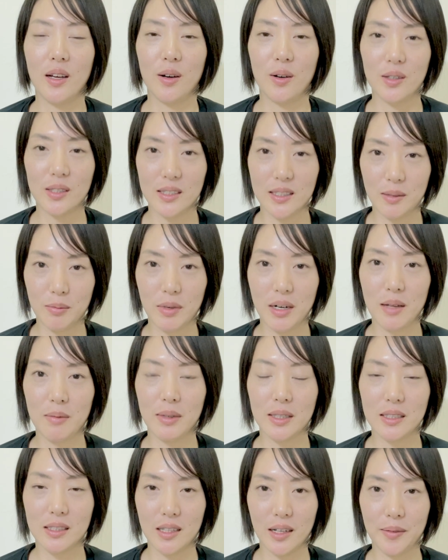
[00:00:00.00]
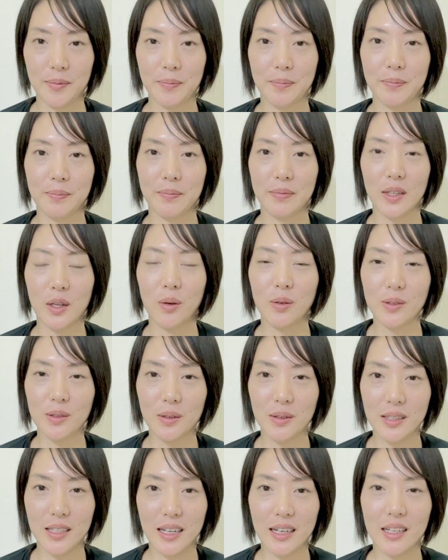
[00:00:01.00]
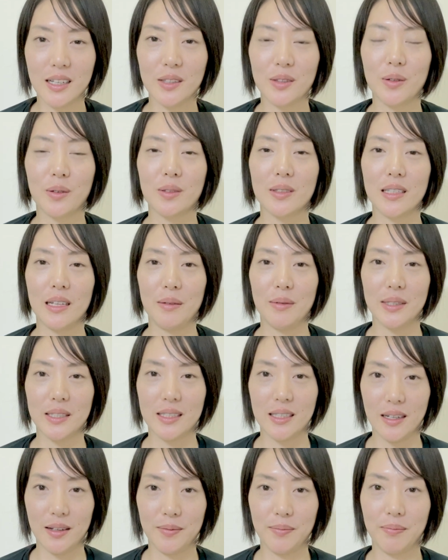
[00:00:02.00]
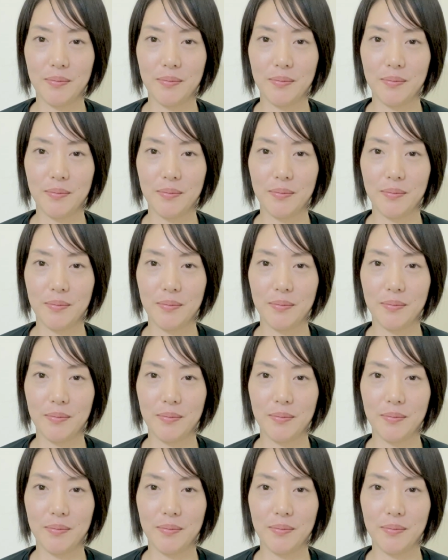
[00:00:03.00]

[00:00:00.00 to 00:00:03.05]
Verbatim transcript: 押してもらいました本当にありがとうございました